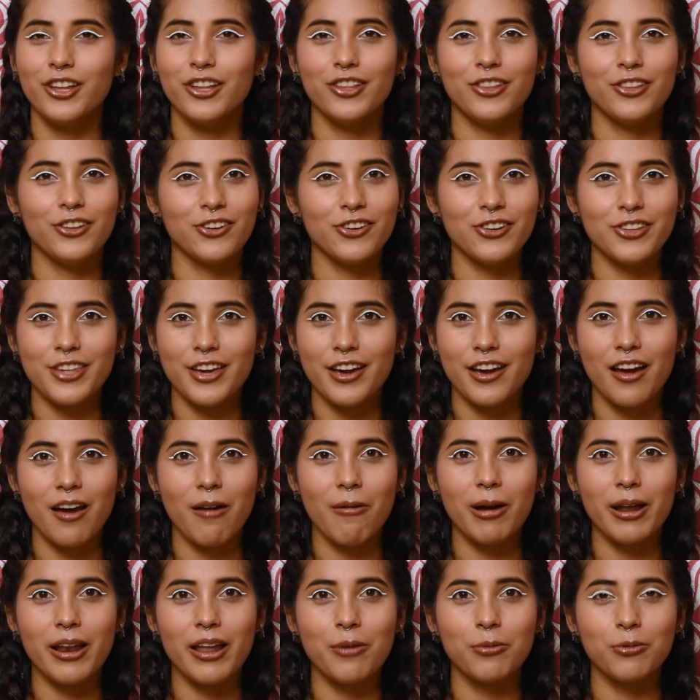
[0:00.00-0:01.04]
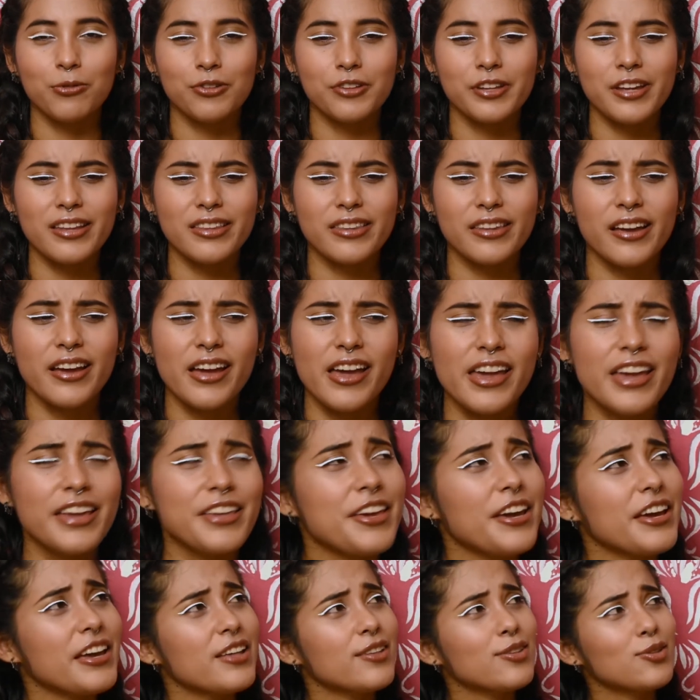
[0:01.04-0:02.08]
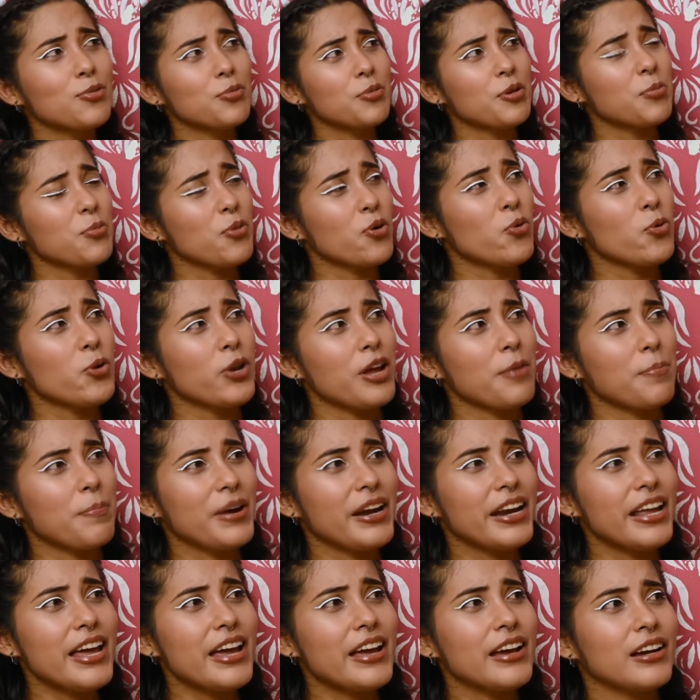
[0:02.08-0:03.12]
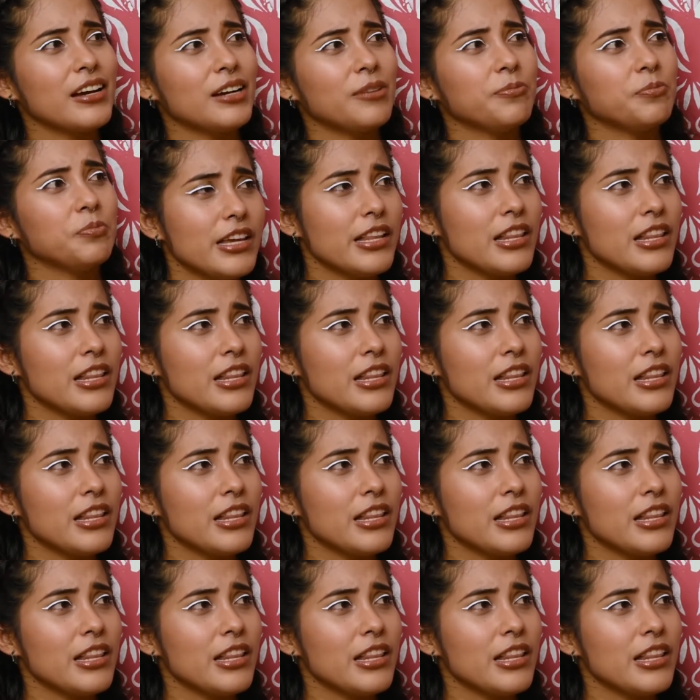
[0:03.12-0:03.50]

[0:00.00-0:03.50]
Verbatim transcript: No llegaba la buceta. Y en eso vemos una pareja